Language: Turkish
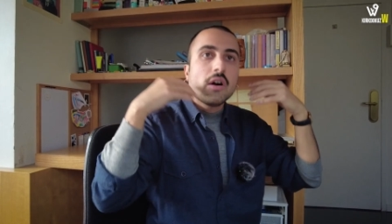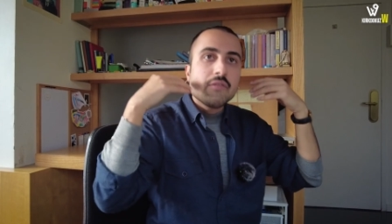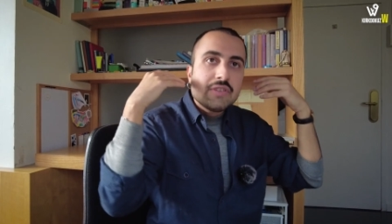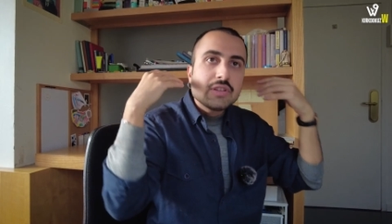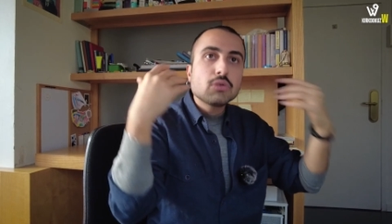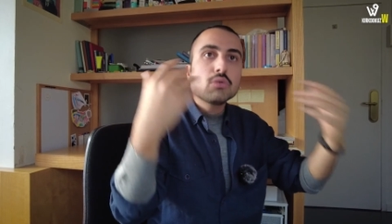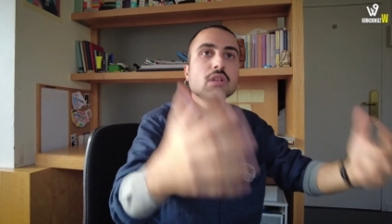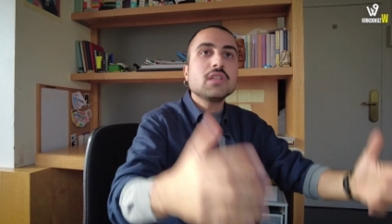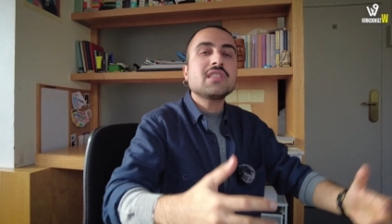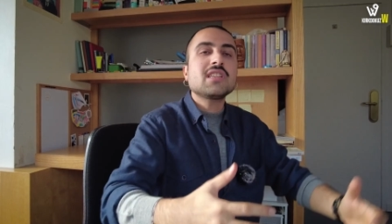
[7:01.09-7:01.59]

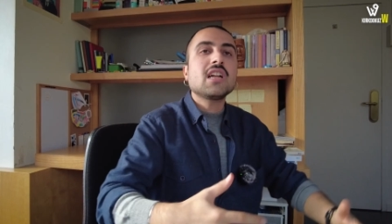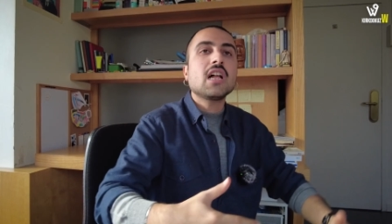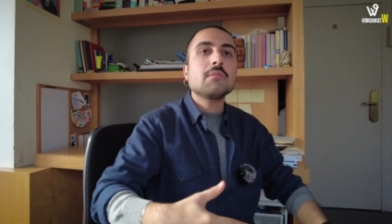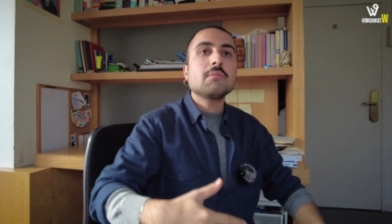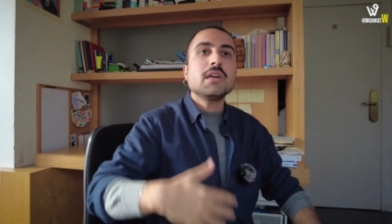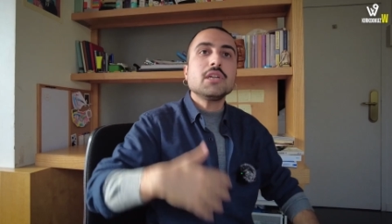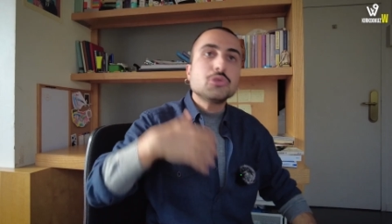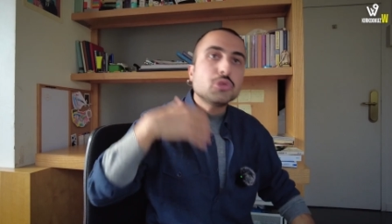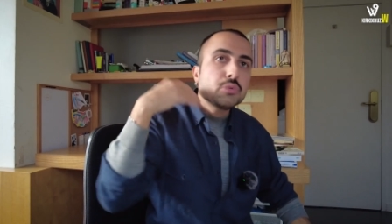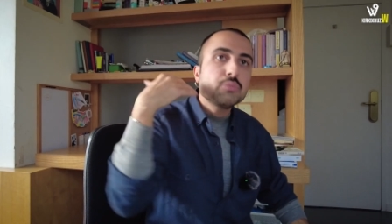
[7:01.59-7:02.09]
Ve dolayısıyla
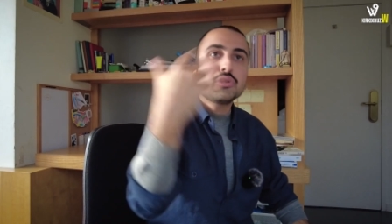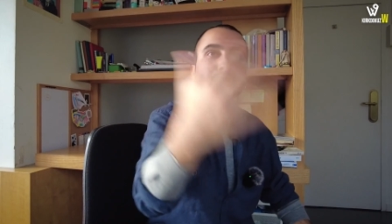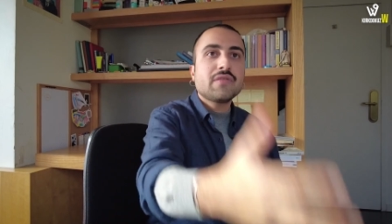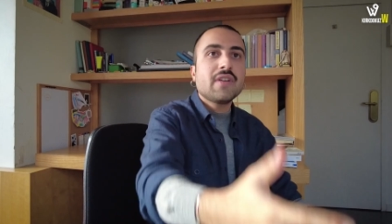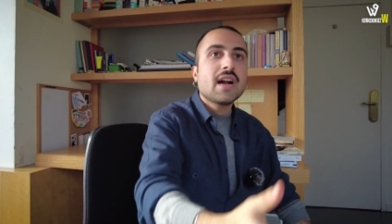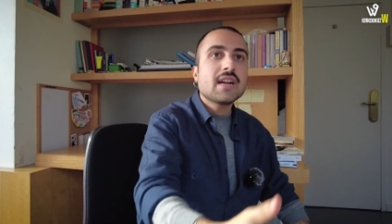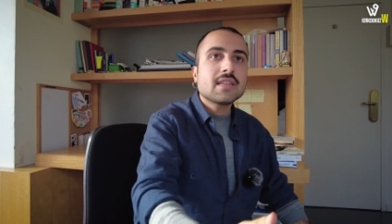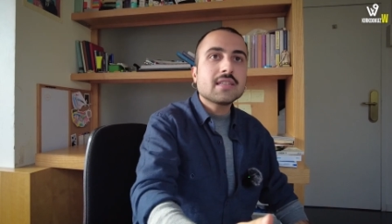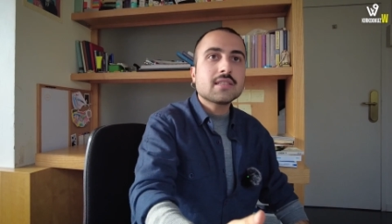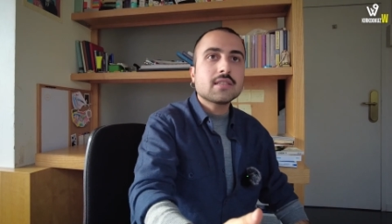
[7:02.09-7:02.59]
Almanya gümrük
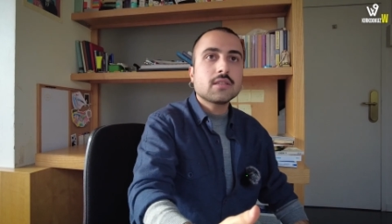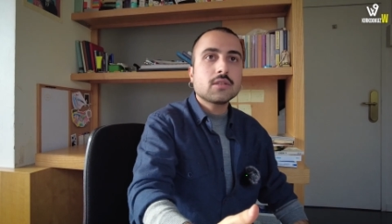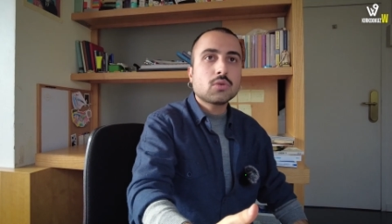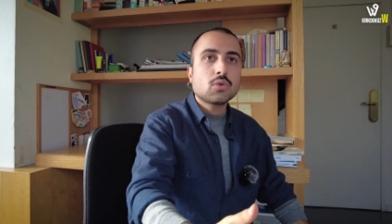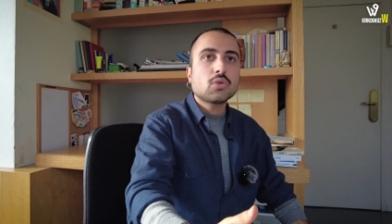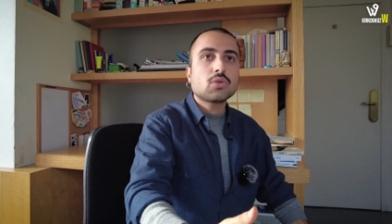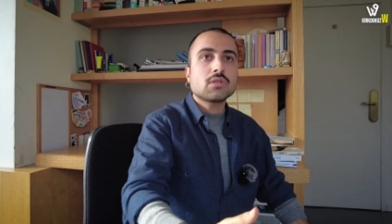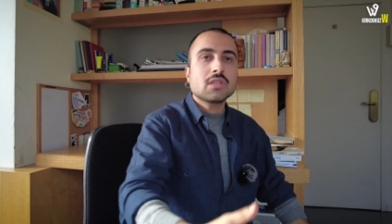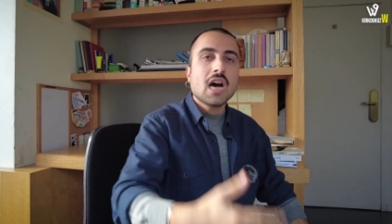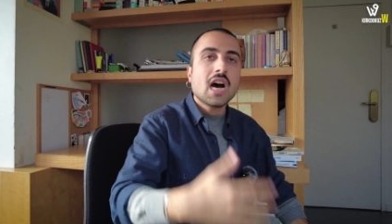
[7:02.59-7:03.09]
vergisini
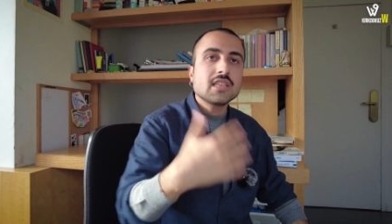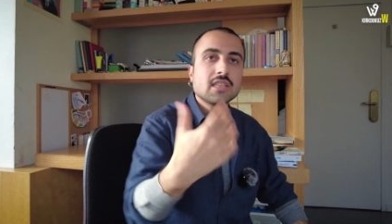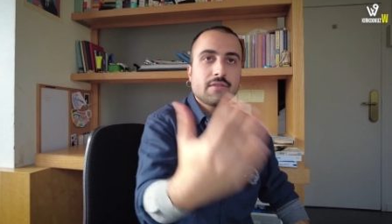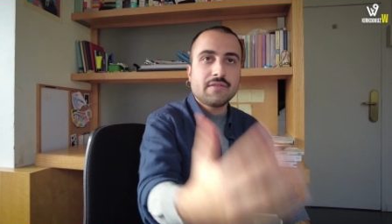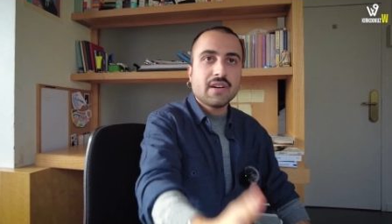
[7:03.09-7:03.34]
daha da